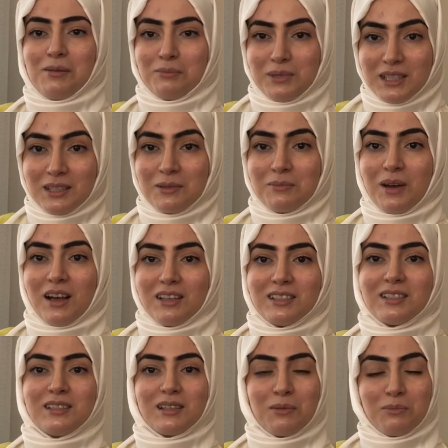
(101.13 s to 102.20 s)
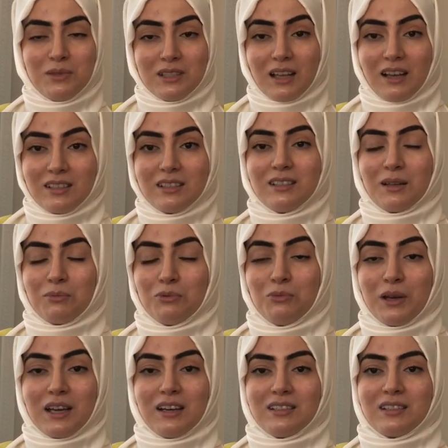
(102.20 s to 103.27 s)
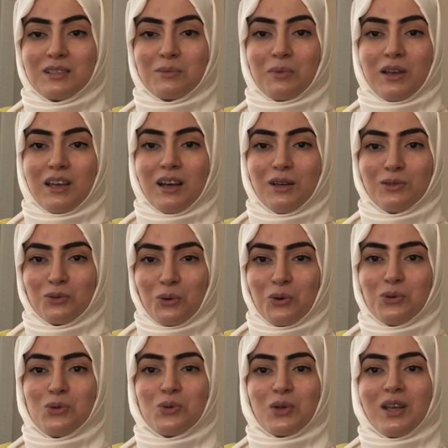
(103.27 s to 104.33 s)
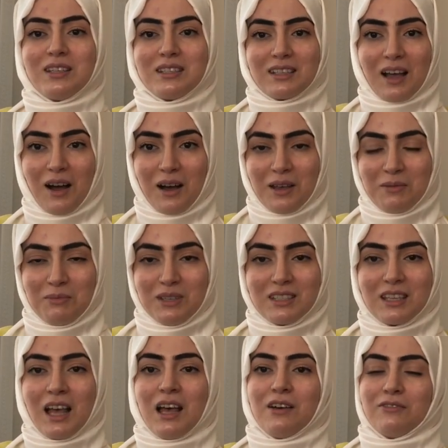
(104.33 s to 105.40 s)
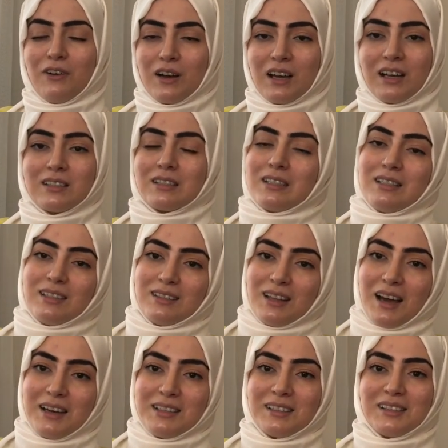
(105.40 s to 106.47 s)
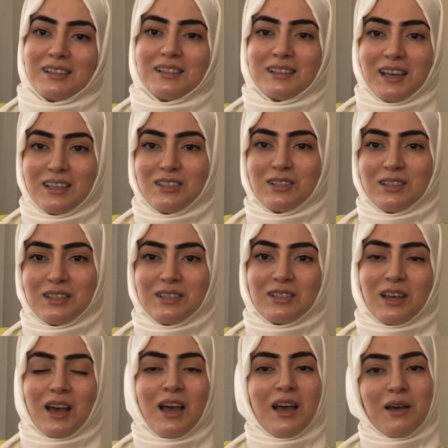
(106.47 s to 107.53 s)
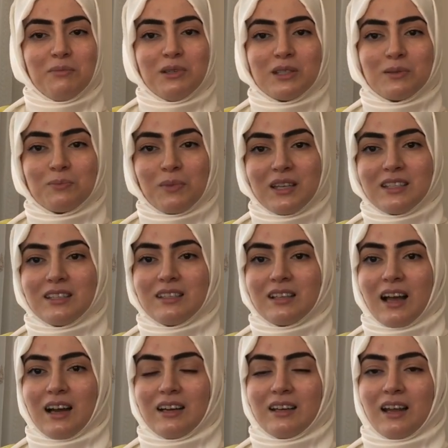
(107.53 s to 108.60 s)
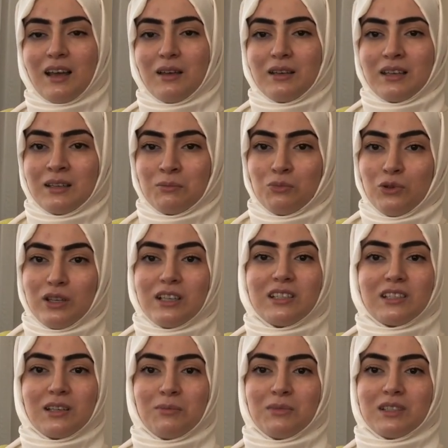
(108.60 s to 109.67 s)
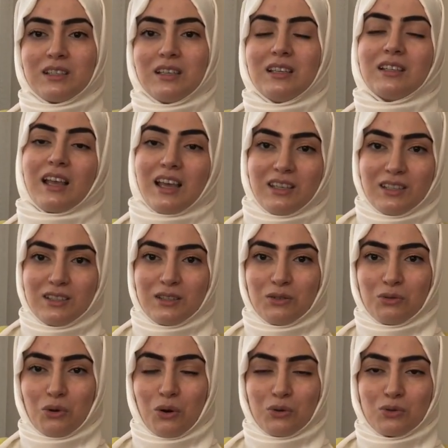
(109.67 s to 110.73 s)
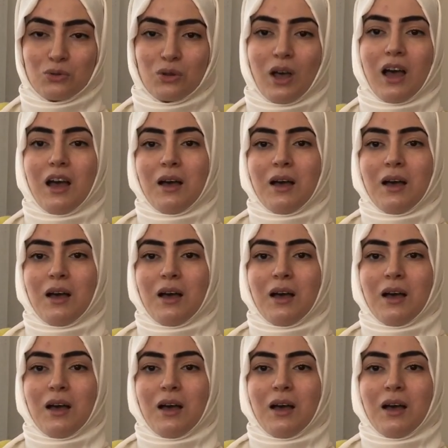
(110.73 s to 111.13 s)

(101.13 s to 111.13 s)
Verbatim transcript: Bizim aslında biz aslında bu mekanizmaya doğuştan sahibiz. Fakat yıllar yılı geçtikçe biz besinlerle e, bu ilişkimizi değiştiriyoruz.